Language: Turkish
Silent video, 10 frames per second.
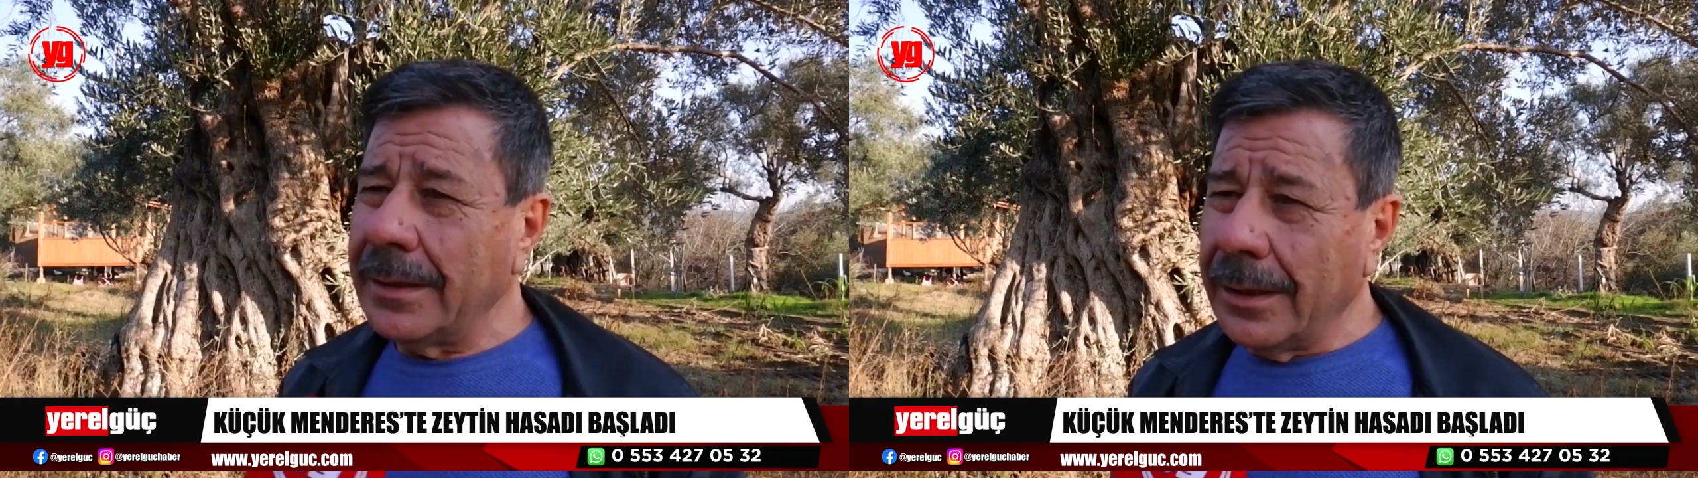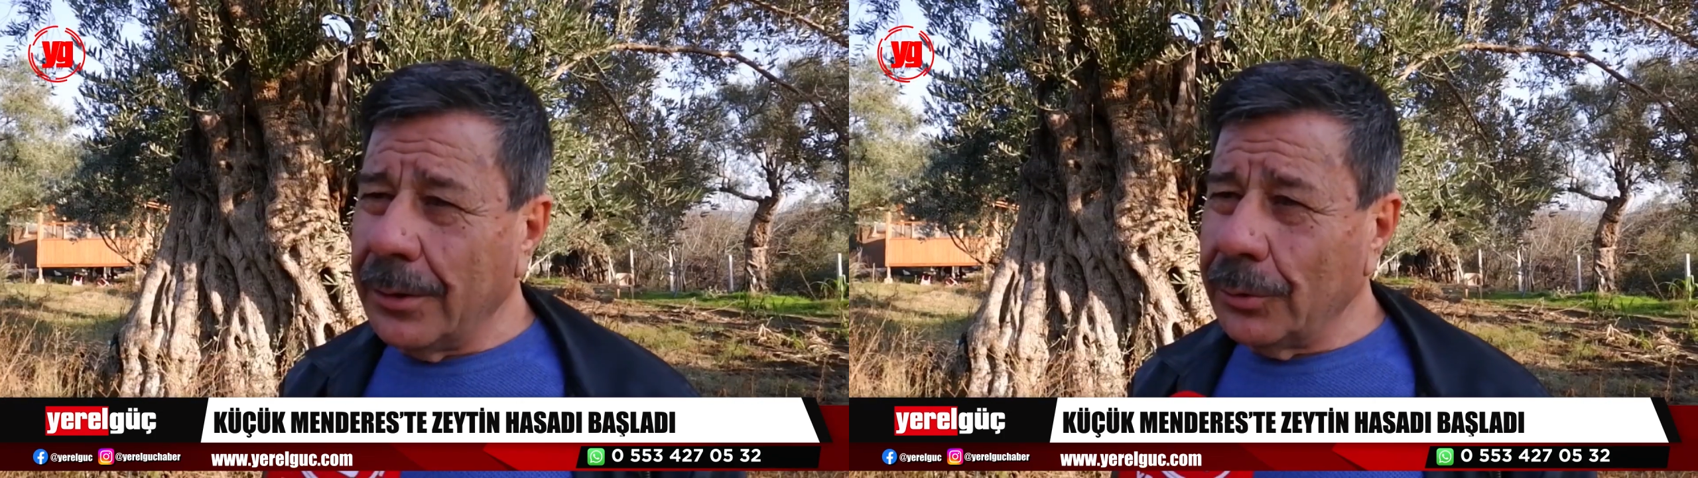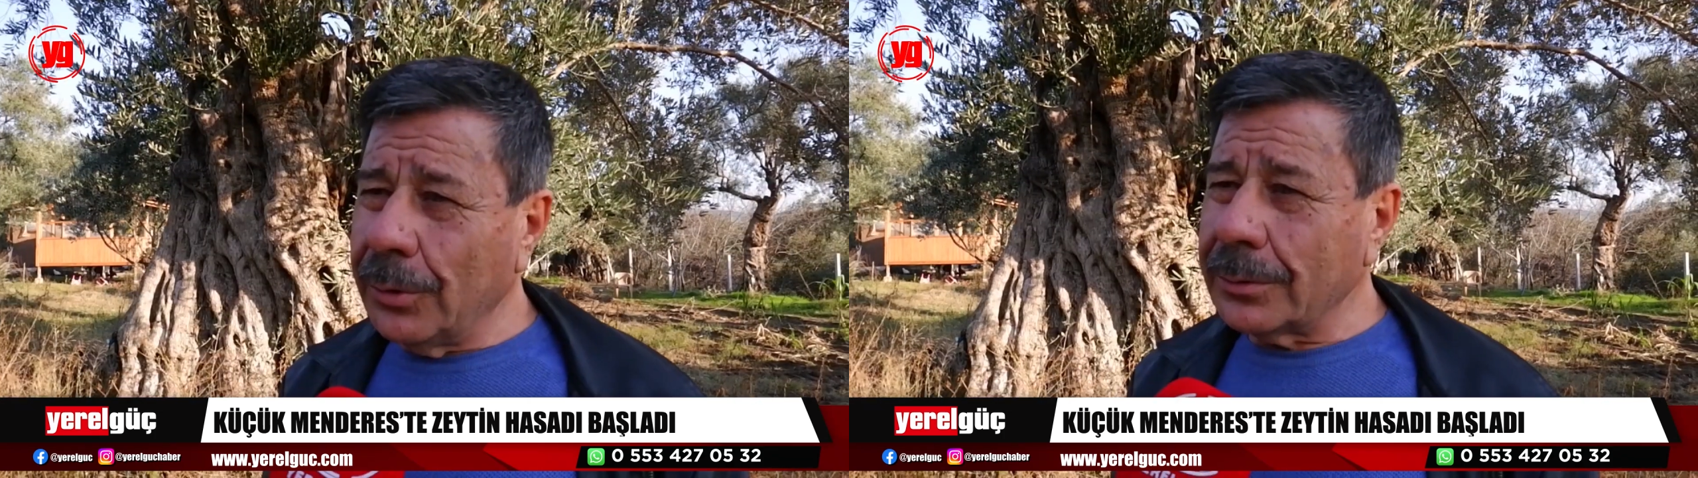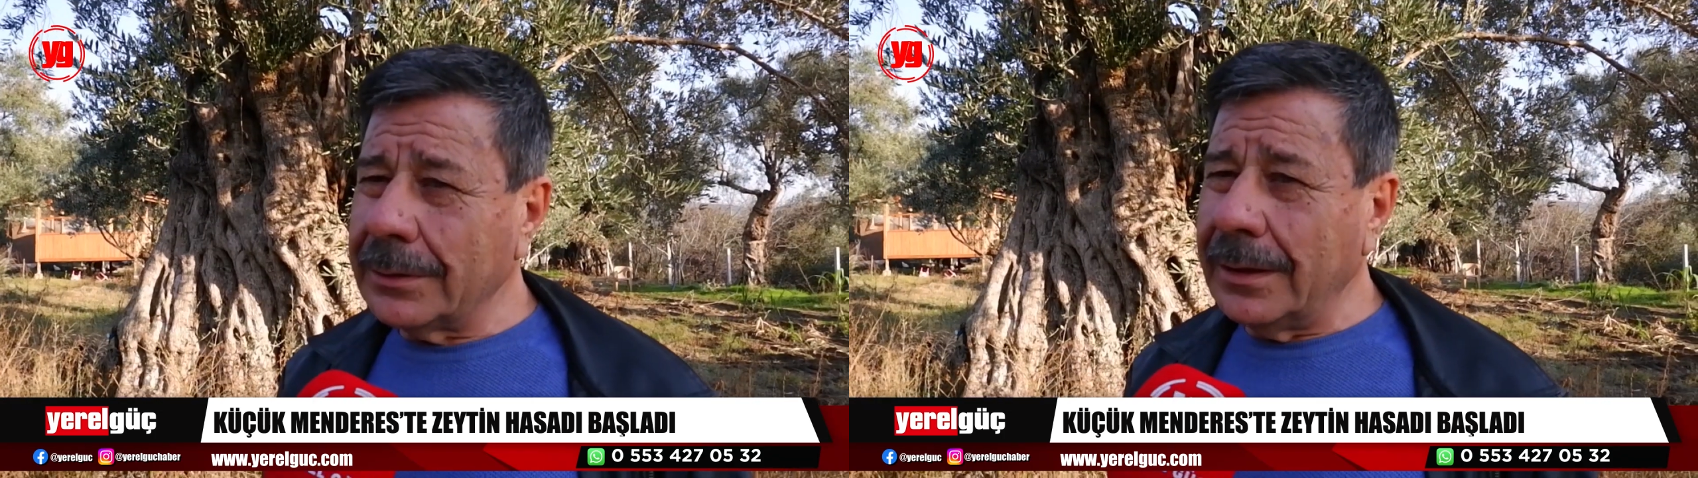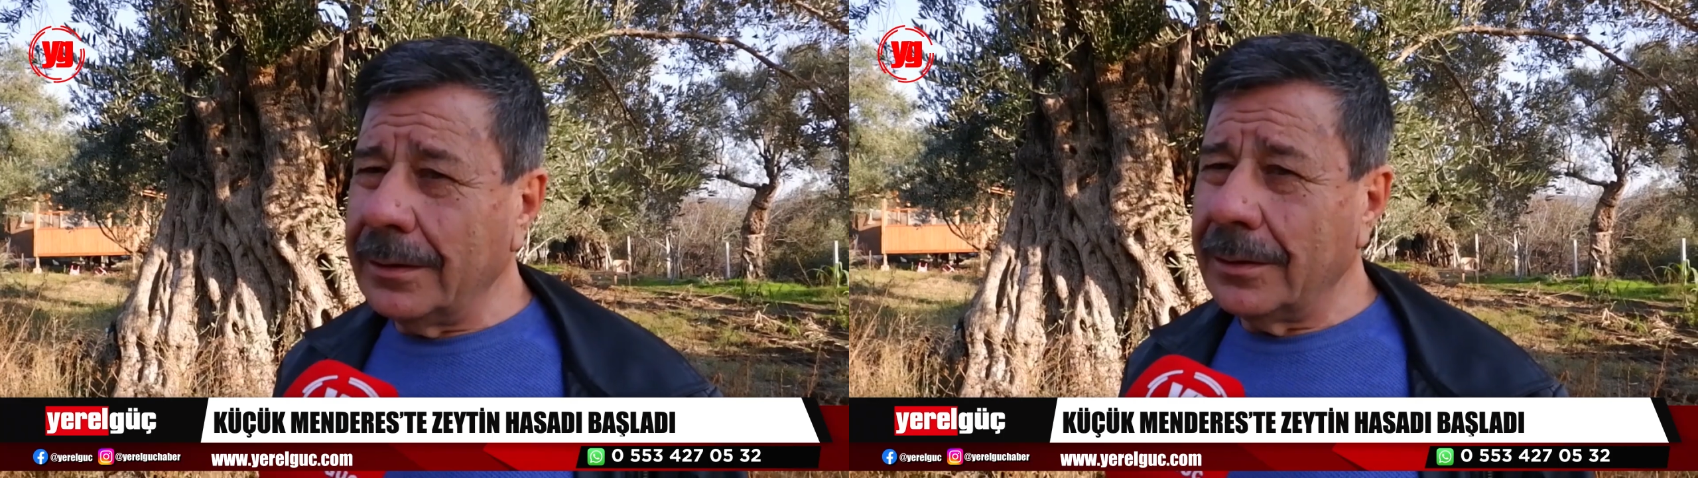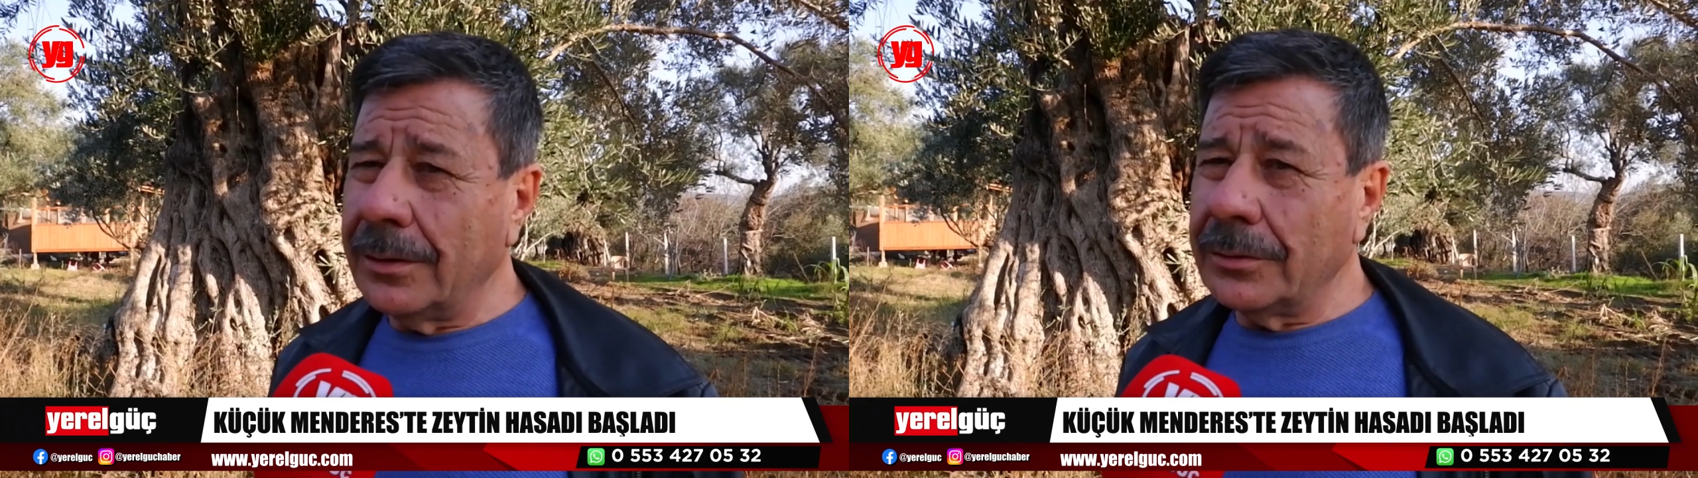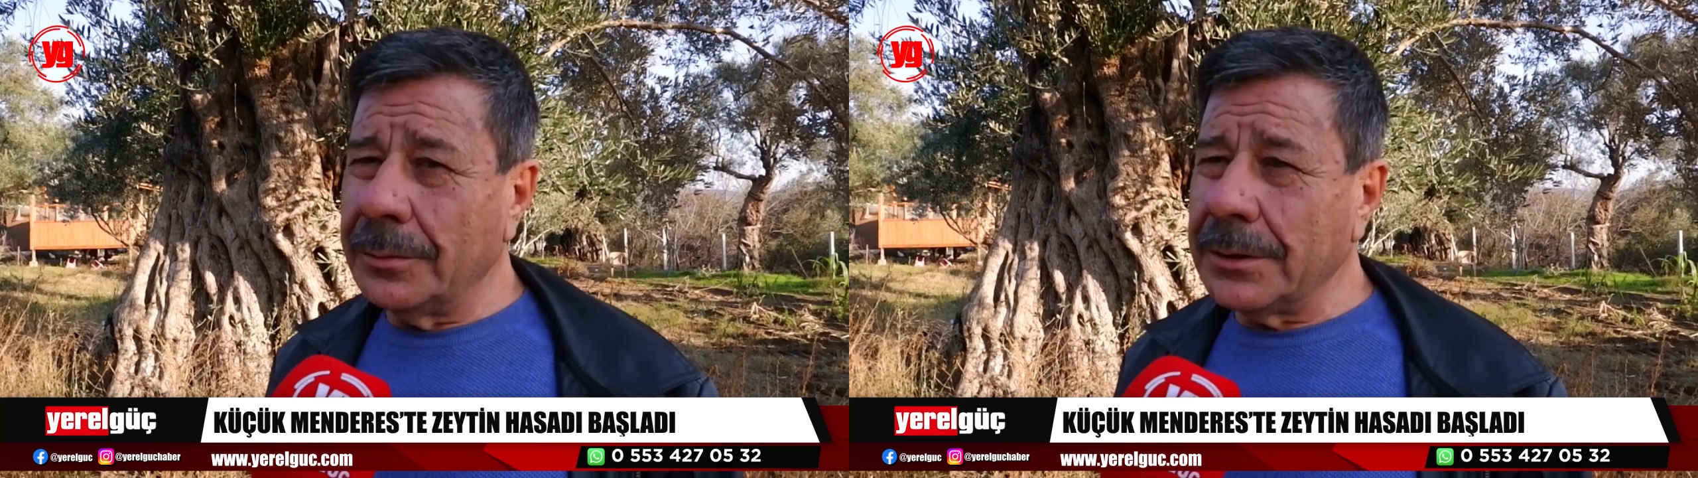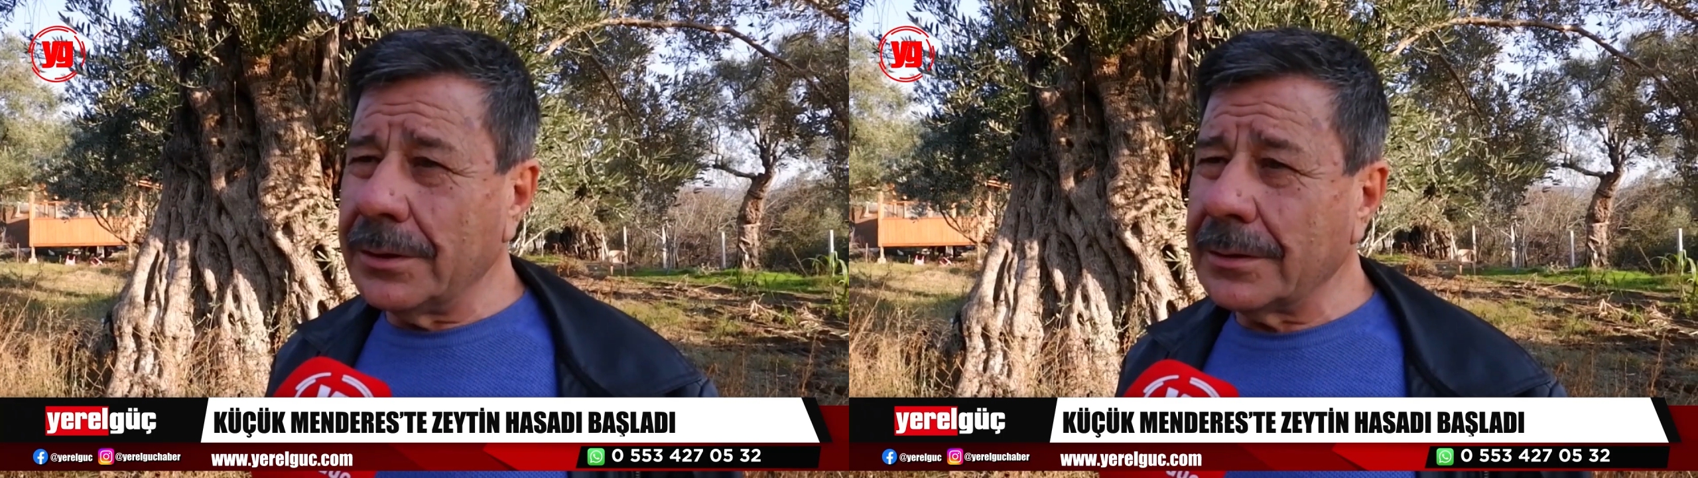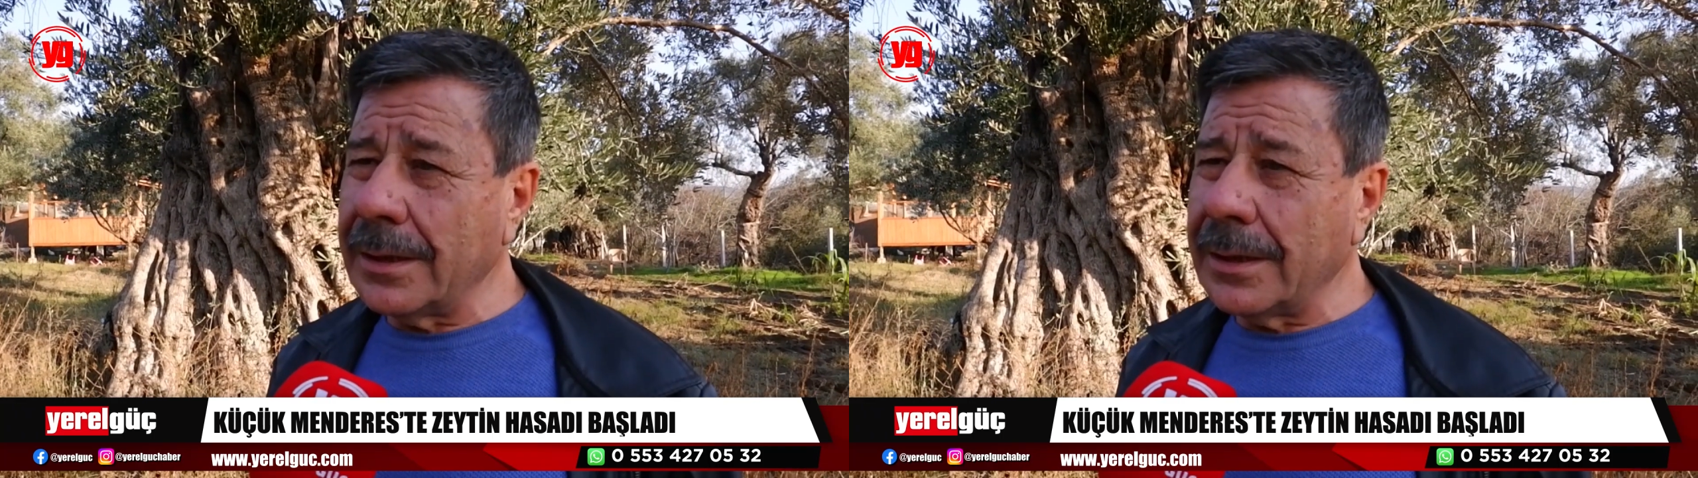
Ben Erol Nokta Ödemiş